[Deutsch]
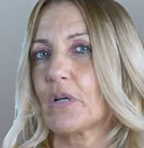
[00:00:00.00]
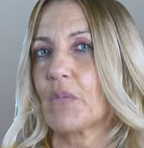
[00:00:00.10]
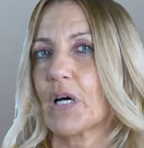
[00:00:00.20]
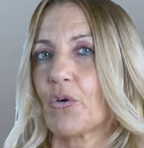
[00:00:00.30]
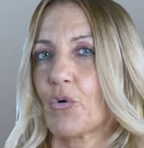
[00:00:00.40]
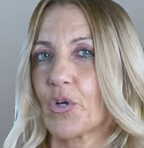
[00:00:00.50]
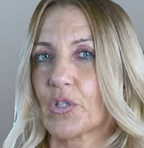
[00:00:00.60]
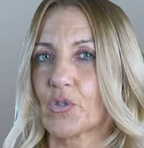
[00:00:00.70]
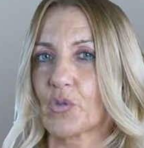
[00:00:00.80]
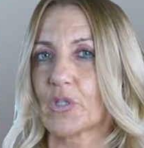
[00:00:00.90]
immer
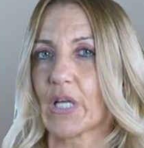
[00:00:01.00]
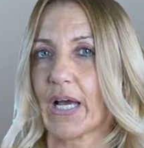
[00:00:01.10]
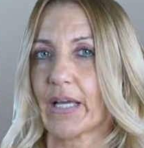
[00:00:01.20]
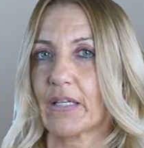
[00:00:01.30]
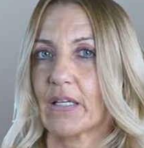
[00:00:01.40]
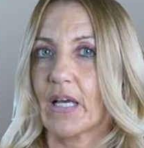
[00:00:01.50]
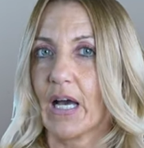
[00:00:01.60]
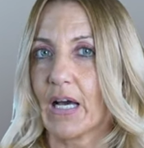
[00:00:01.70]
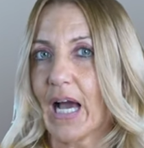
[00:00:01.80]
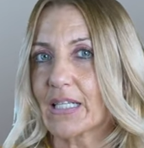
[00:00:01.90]
ruhig zu sein,
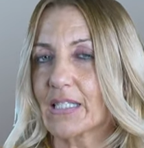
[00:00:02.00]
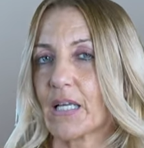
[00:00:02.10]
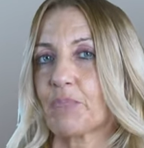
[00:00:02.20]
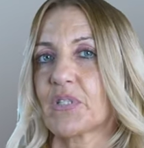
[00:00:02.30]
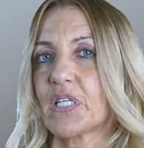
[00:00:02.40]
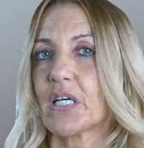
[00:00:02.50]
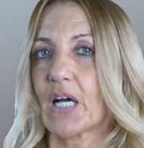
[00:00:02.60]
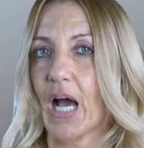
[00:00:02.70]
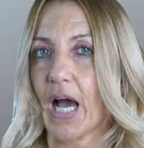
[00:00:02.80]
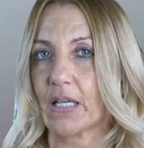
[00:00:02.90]

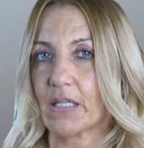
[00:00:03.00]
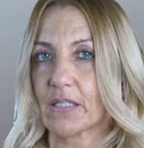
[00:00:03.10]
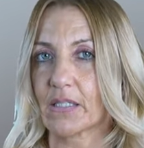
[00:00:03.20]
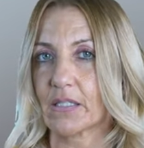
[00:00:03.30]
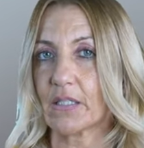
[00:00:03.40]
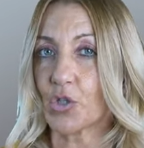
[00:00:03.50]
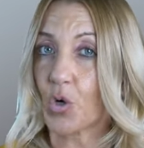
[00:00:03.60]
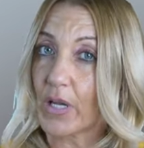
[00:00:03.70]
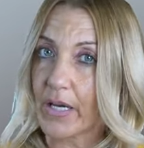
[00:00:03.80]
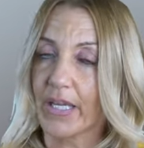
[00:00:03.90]
akzeptiere alles, ne,
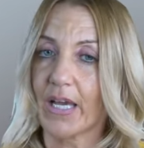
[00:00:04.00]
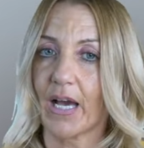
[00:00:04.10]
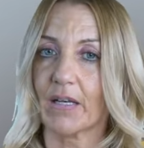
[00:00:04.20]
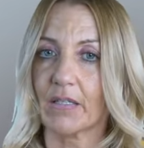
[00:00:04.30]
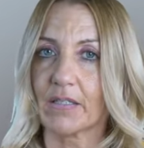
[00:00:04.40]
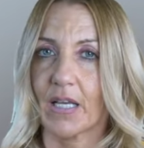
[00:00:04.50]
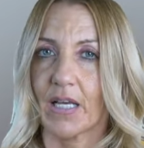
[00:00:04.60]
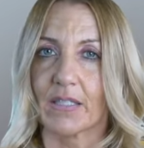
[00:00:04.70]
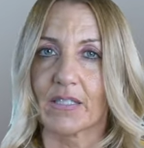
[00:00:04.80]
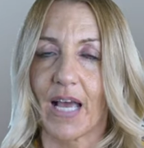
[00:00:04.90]
toleriere alles,
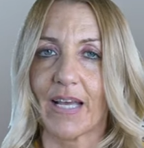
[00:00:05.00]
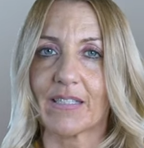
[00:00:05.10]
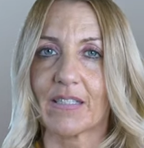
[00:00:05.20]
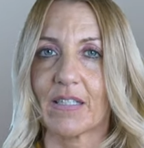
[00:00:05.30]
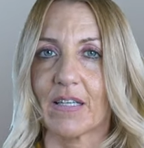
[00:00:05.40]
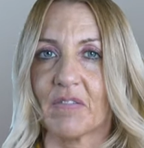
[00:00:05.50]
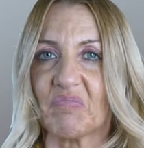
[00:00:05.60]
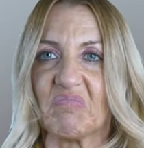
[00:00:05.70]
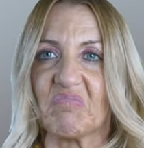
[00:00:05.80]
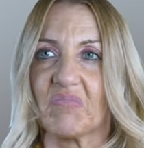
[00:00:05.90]
das heißt,
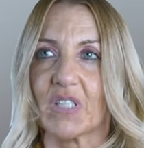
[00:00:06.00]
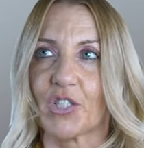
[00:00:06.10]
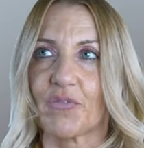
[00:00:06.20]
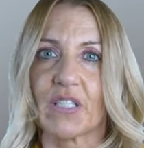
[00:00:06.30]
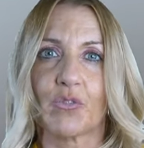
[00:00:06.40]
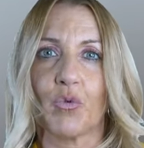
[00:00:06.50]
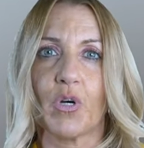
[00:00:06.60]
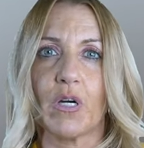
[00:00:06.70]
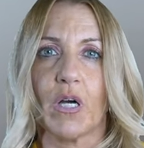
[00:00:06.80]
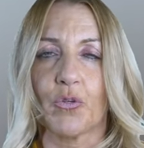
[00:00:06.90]
ich
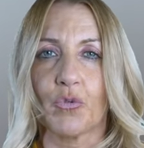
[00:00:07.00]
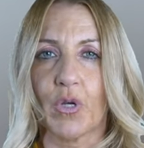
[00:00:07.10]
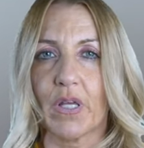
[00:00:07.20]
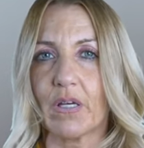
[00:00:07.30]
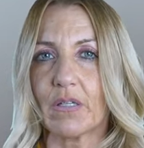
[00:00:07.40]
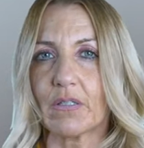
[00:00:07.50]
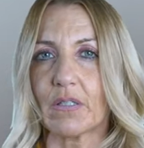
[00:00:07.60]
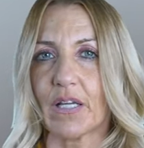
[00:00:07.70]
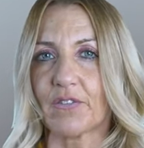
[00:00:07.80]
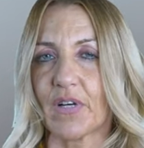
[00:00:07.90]
versuche nur
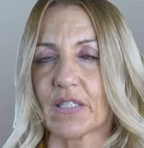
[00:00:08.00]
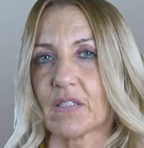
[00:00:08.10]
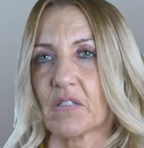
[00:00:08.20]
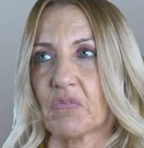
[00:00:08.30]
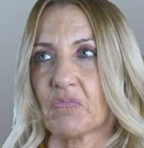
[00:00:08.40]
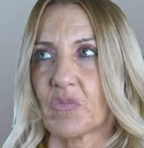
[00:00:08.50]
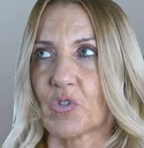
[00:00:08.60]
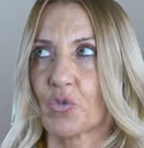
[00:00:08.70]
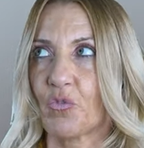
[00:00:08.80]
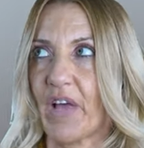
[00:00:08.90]
irgendetwas
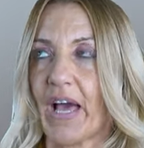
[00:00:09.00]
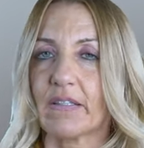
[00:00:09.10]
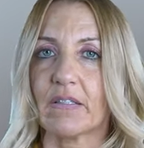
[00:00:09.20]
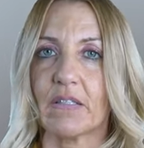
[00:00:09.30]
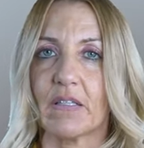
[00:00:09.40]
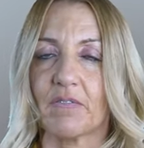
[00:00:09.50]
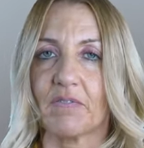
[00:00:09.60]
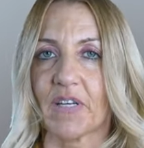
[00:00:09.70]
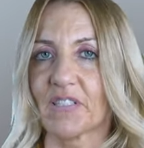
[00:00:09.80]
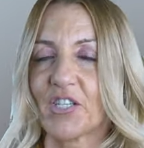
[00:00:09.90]
zu werden,
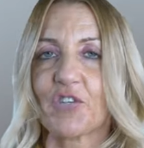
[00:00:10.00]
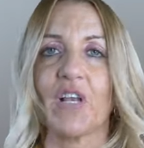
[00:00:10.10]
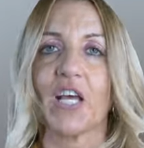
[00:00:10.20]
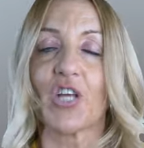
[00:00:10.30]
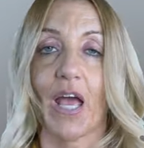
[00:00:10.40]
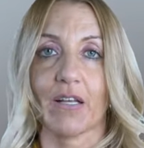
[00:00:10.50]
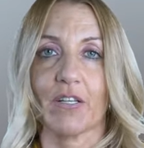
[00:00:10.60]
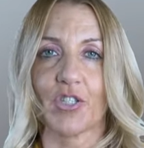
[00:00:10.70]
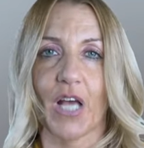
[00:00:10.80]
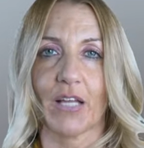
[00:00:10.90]
was ich vielleicht
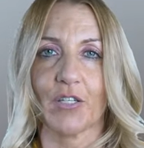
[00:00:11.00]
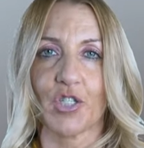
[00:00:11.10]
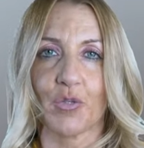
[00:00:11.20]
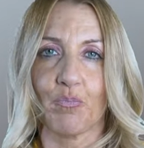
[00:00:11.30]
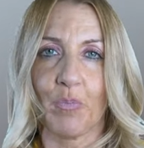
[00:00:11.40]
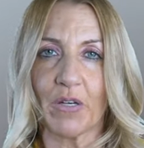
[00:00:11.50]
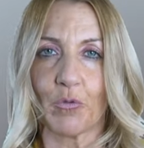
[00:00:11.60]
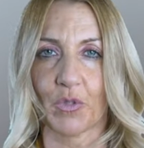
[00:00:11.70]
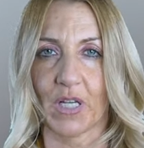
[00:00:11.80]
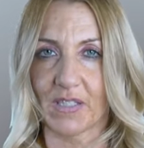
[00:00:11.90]
eigentlich gar nicht bin
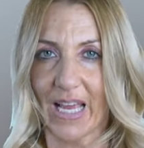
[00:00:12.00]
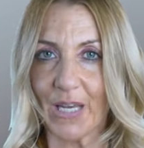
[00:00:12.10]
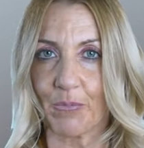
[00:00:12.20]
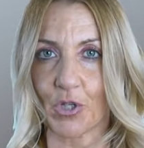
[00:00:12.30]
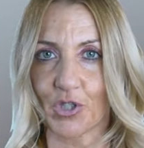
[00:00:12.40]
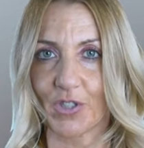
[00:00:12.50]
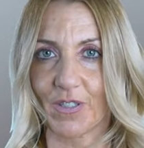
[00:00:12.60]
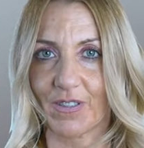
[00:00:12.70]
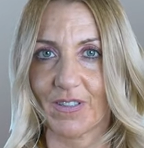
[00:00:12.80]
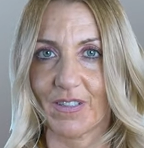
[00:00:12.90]
oder sein möchte.